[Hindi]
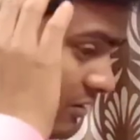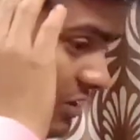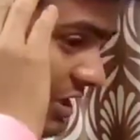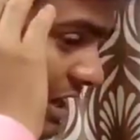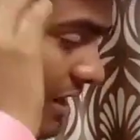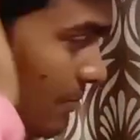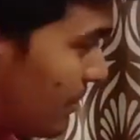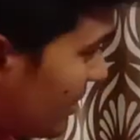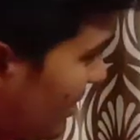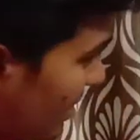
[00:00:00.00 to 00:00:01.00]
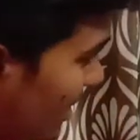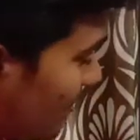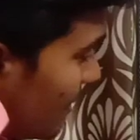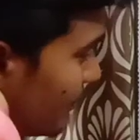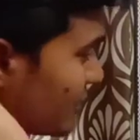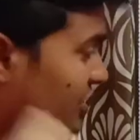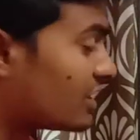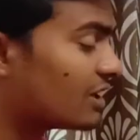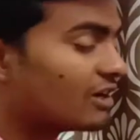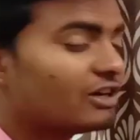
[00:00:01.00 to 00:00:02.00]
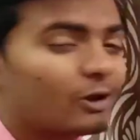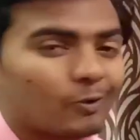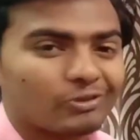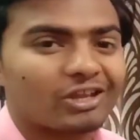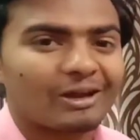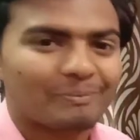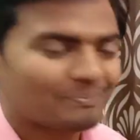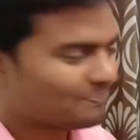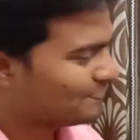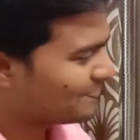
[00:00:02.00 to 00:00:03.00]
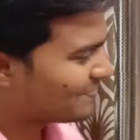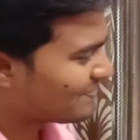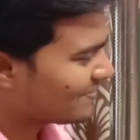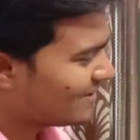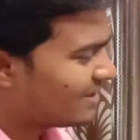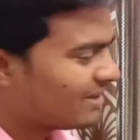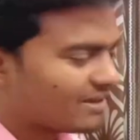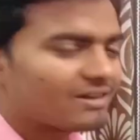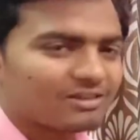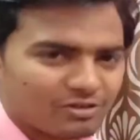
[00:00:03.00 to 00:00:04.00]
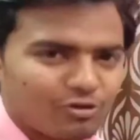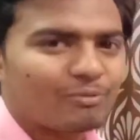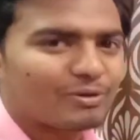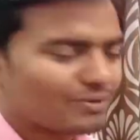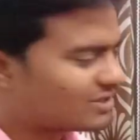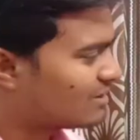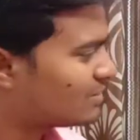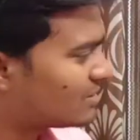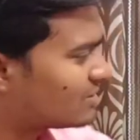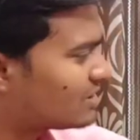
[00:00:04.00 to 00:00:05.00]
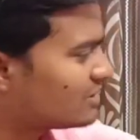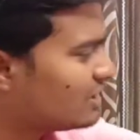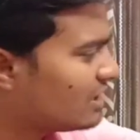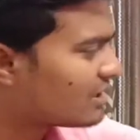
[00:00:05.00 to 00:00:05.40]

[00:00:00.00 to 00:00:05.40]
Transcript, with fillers: और यहाँ पर यहाँ पर पीछे गड्ढा होता है कॉमन भाषा में समझ लीजिए